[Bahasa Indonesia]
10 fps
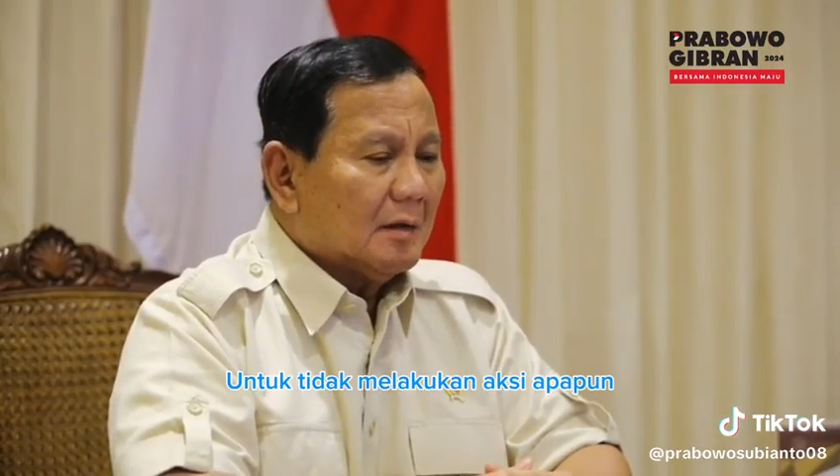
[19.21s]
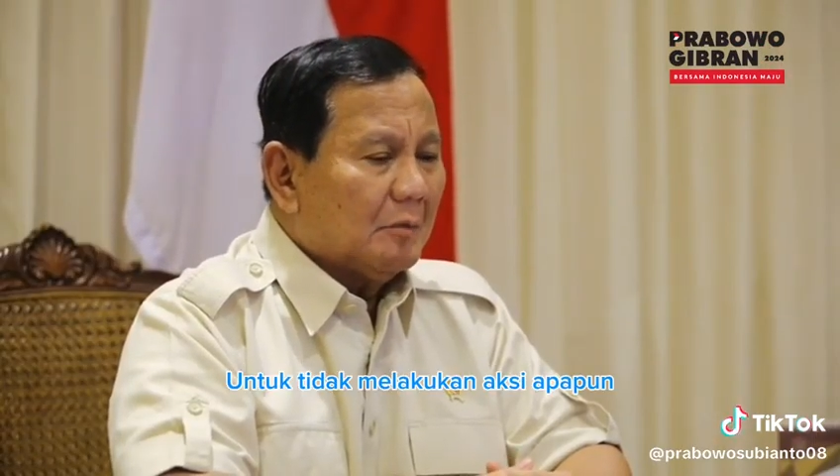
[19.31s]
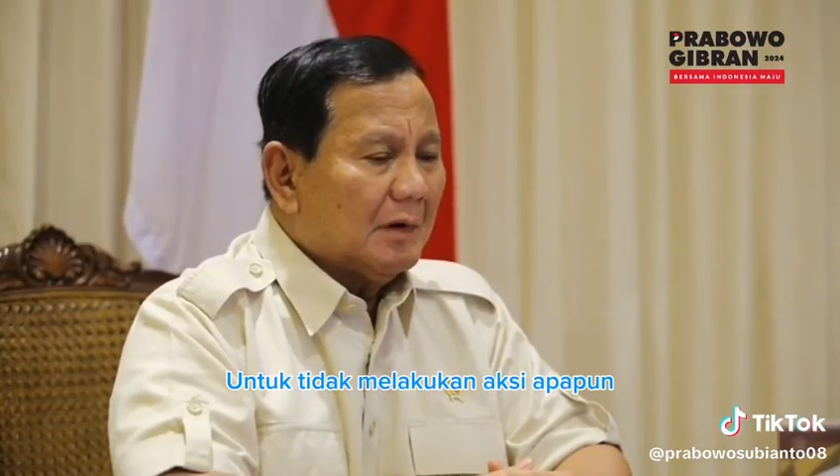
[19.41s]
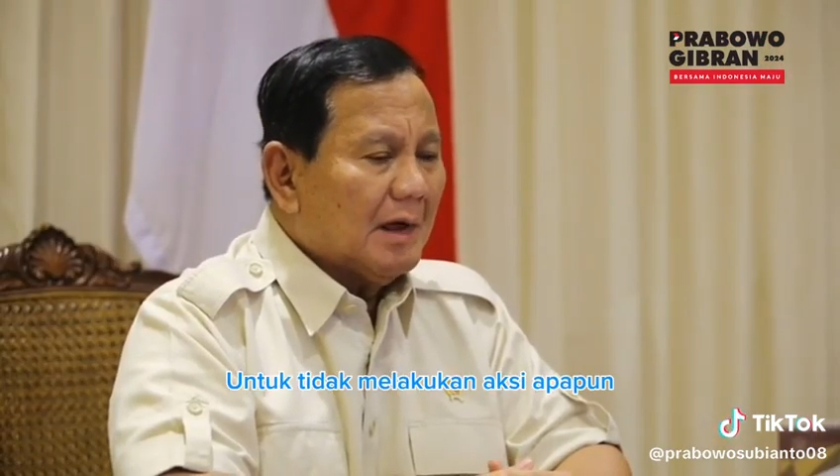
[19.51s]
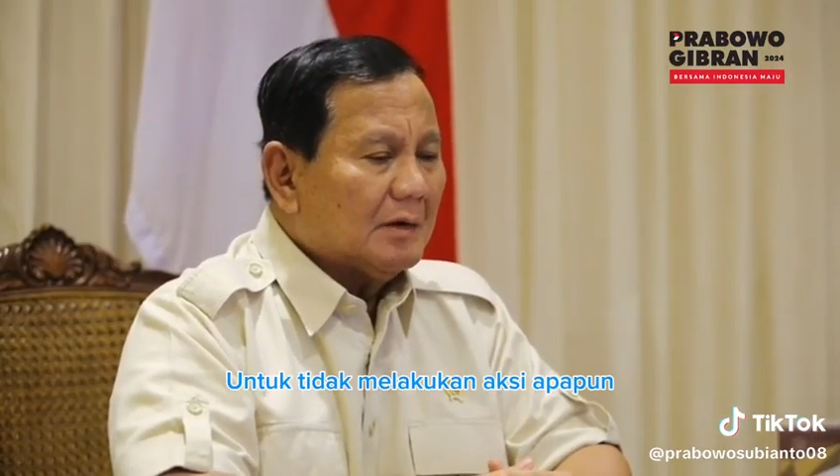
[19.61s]

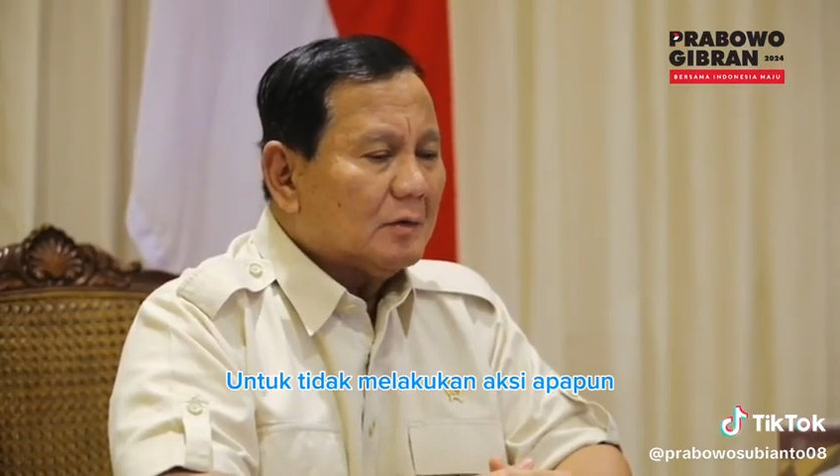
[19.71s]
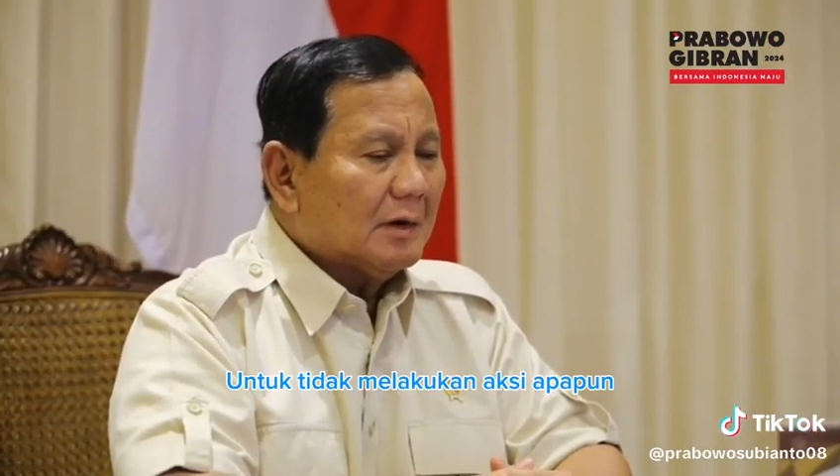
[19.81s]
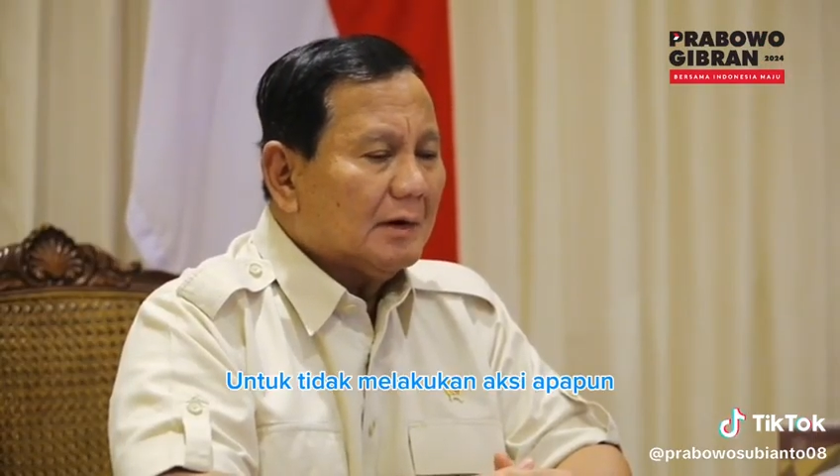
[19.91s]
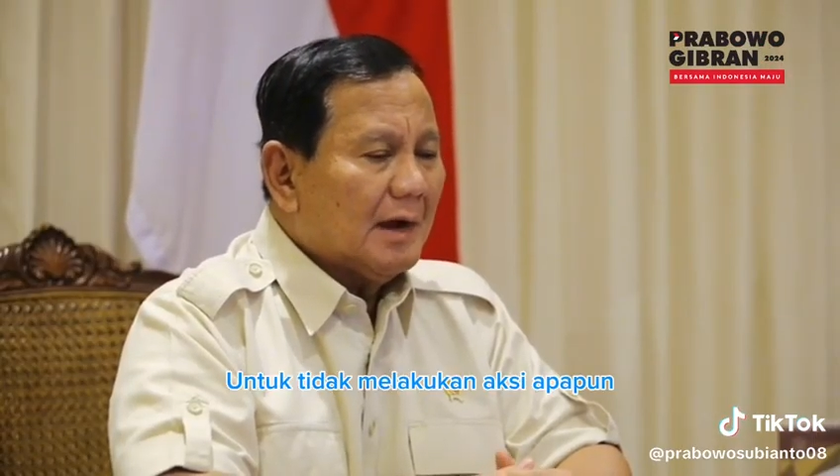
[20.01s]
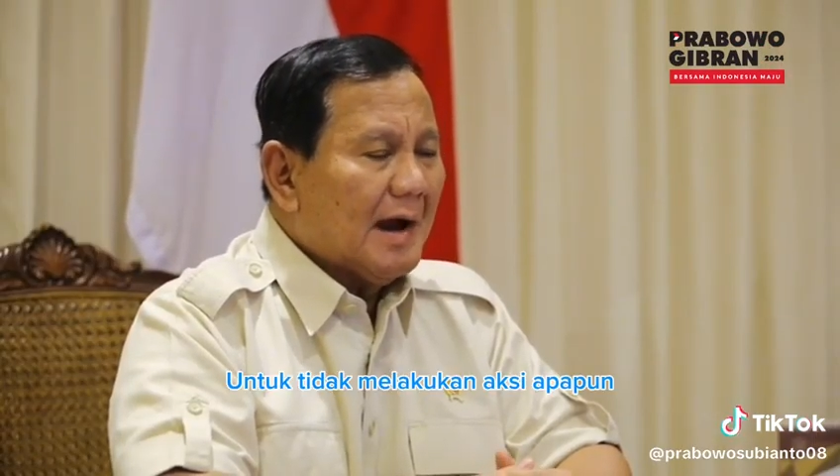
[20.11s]

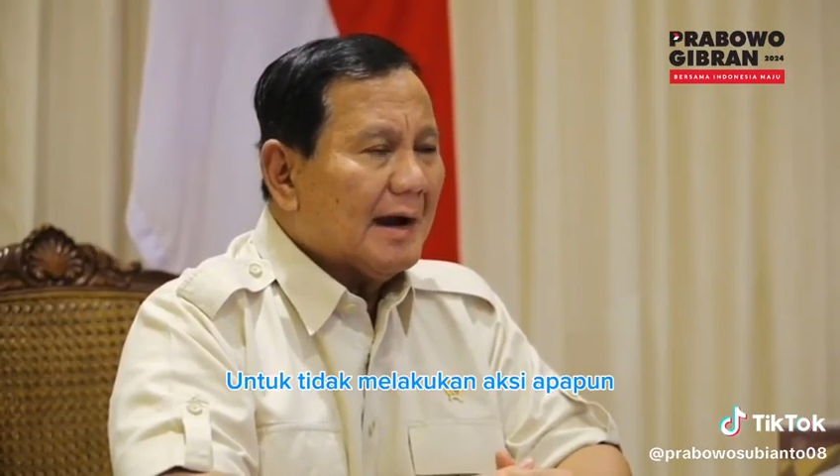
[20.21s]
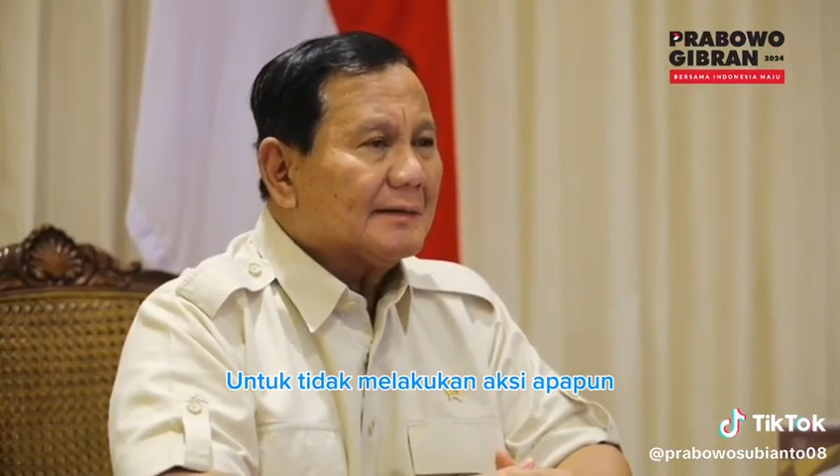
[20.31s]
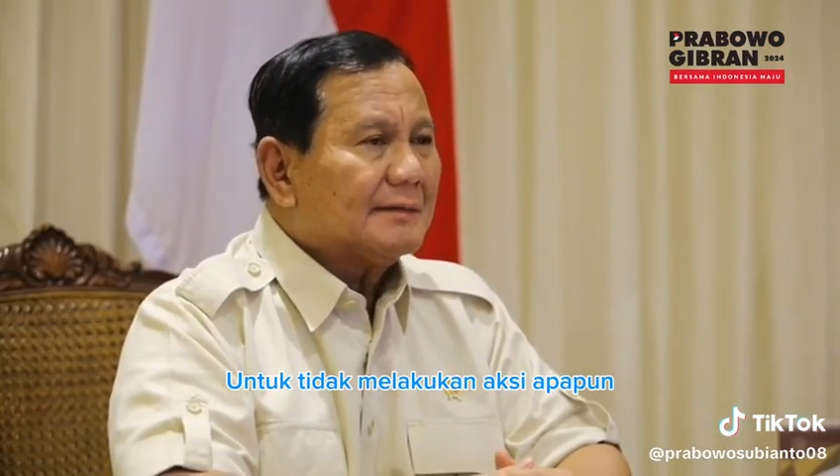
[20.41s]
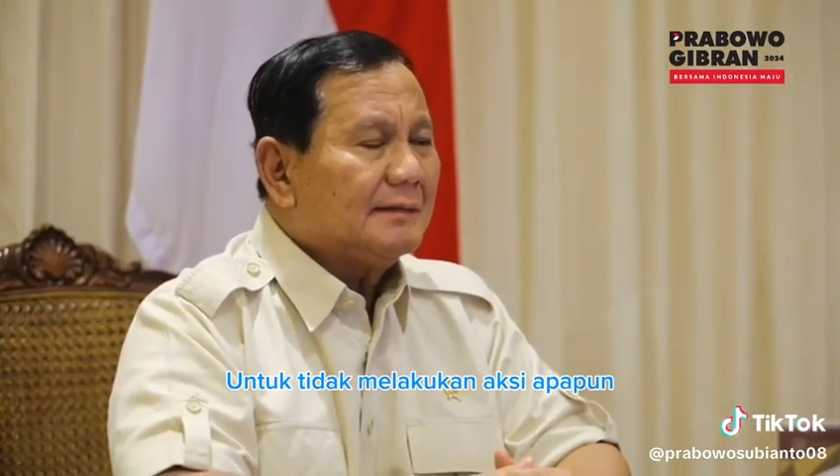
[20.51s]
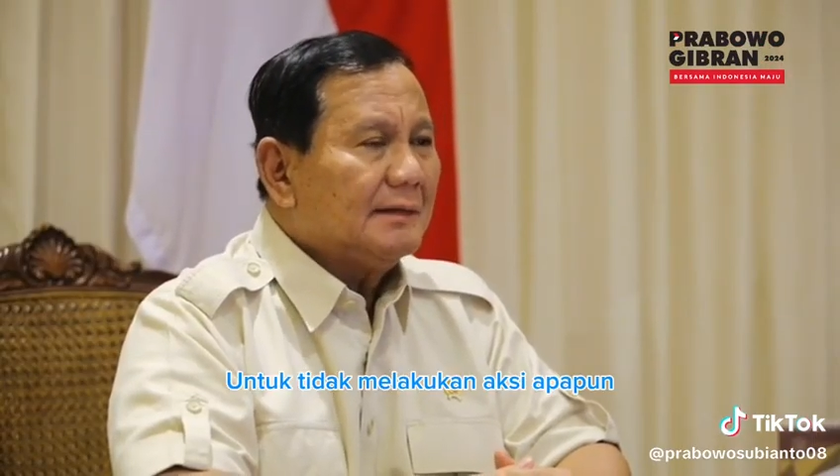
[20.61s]
melakukan
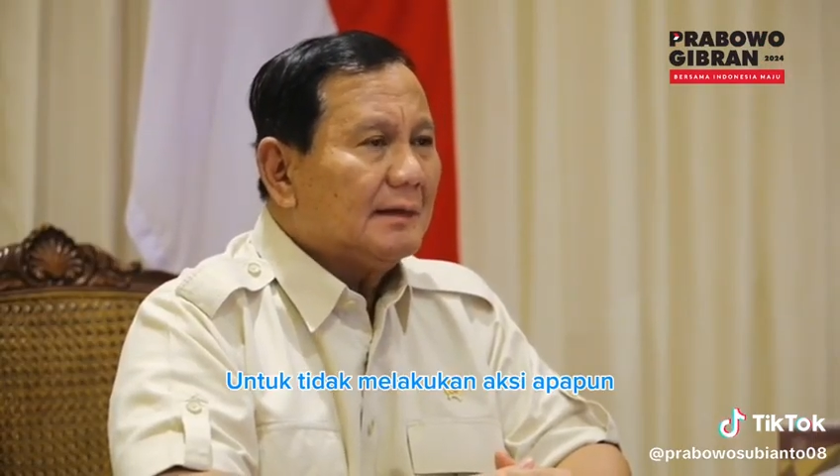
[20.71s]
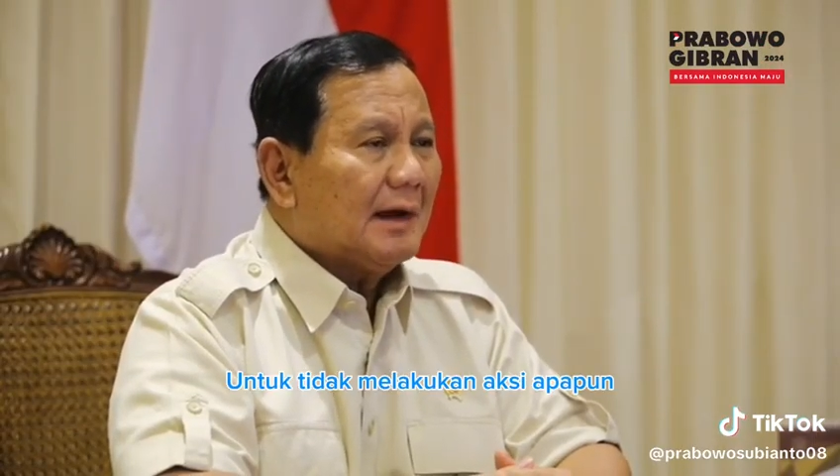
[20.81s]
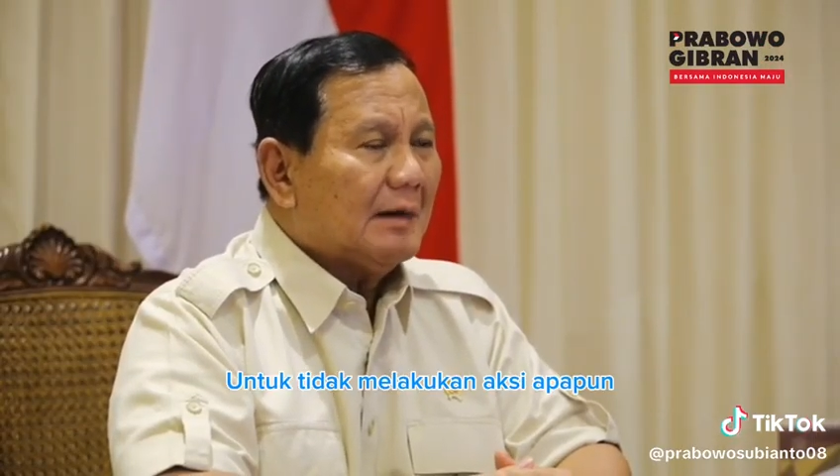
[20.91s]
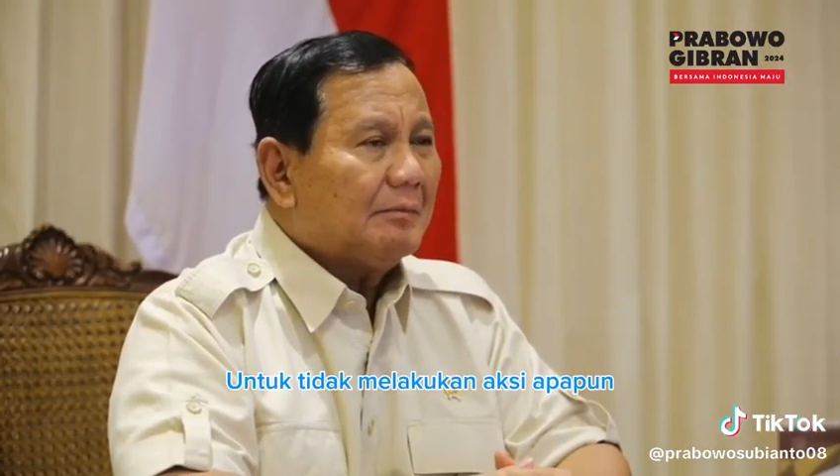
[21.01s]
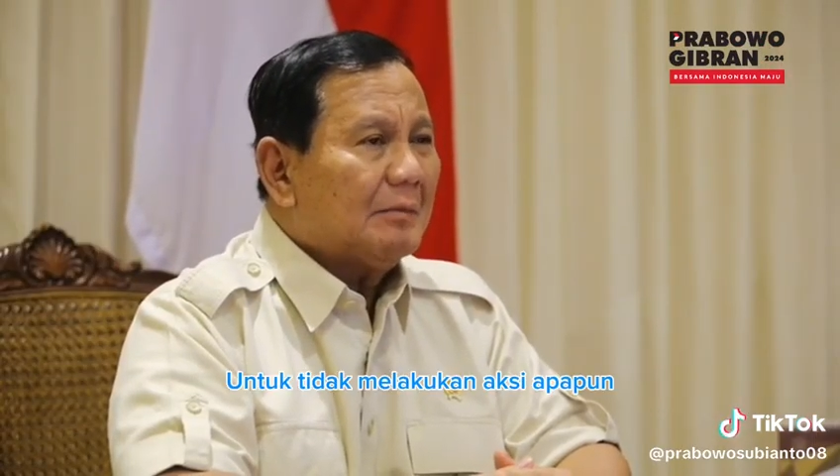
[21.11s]
aksi
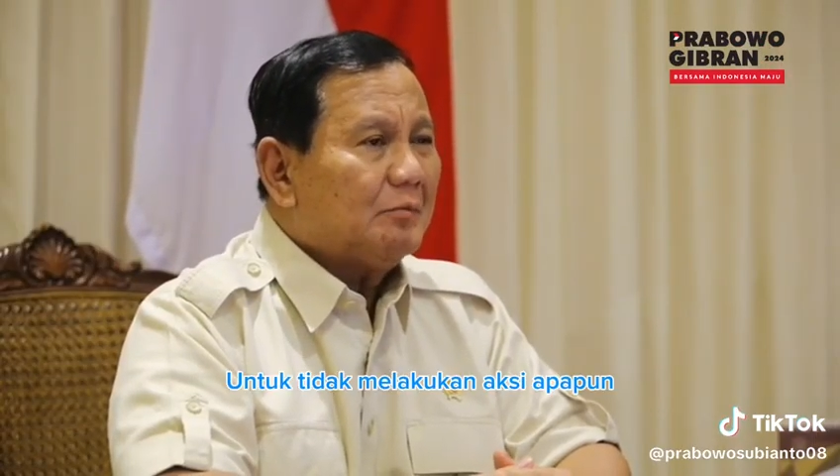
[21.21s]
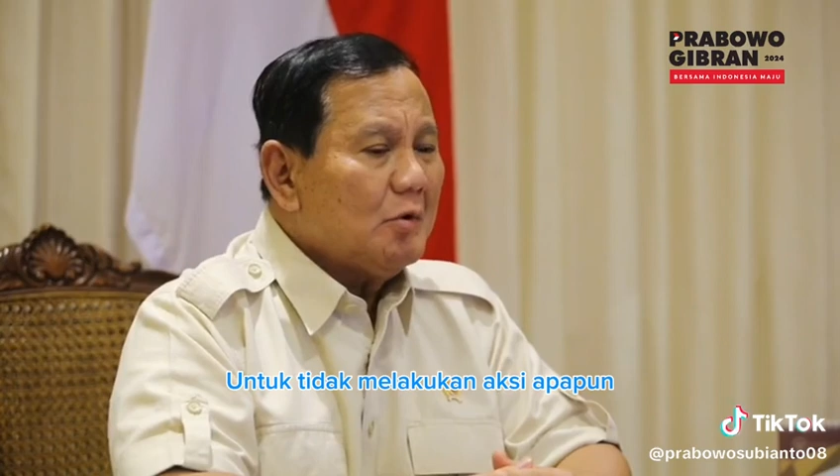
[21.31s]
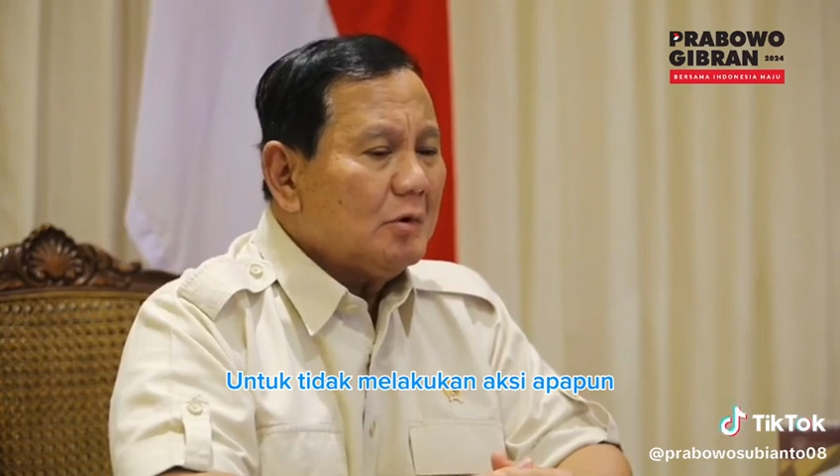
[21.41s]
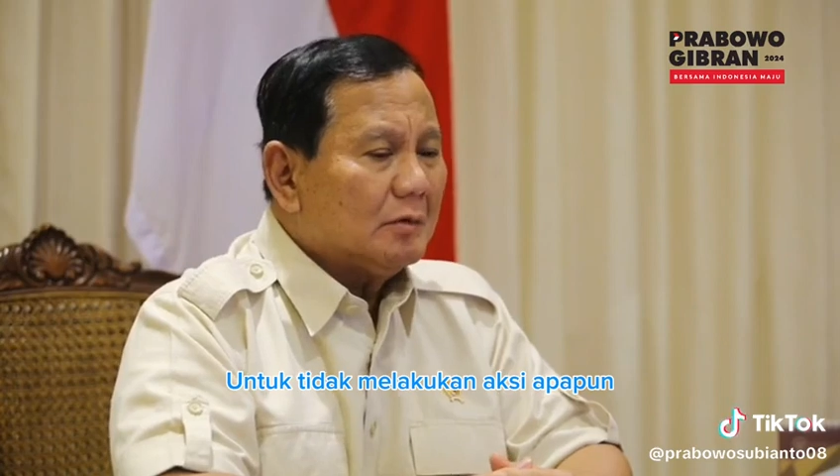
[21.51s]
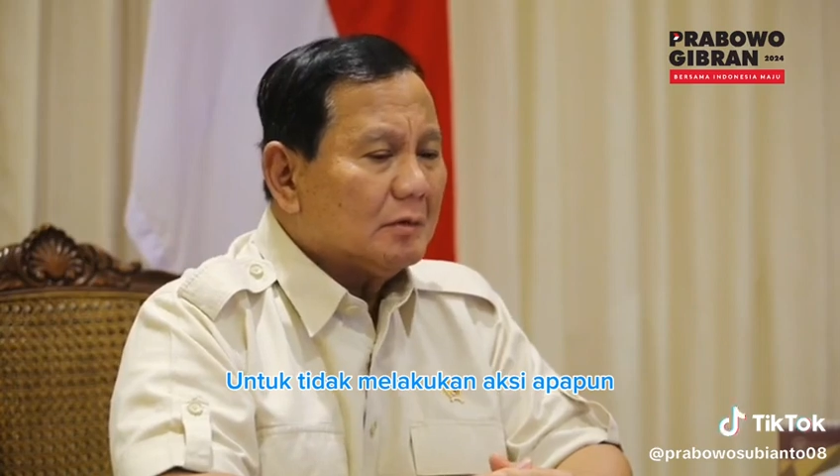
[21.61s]

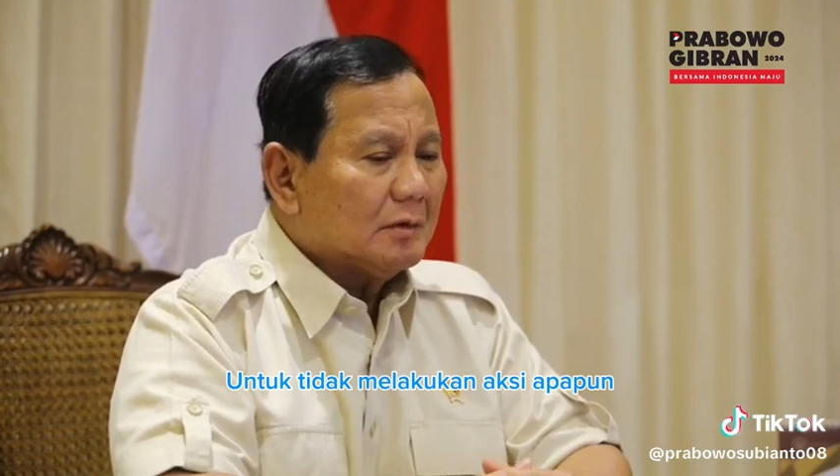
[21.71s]
apapun